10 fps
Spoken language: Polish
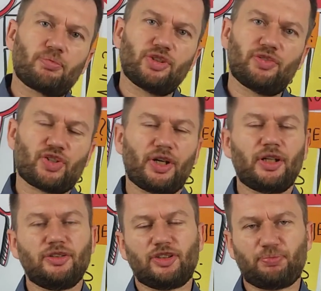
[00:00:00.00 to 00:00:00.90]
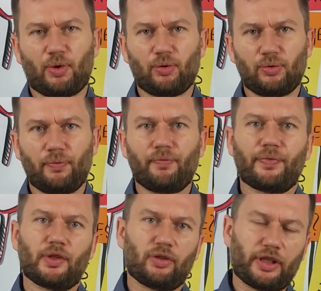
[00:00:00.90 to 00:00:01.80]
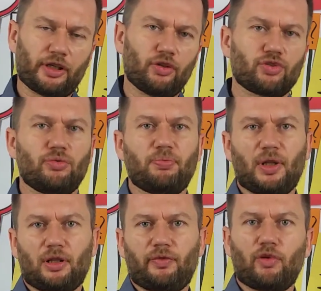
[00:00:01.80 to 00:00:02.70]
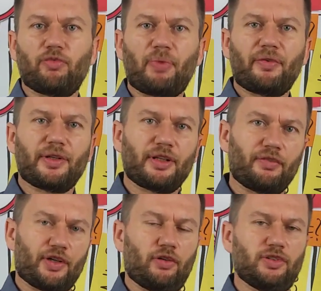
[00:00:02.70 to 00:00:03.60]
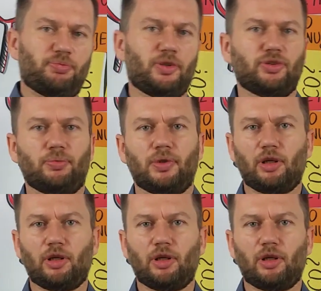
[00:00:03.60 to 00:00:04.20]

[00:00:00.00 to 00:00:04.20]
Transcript: Przyzwyczajenie zespołu do tego, żeby pracował w pewien nawykowy sposób.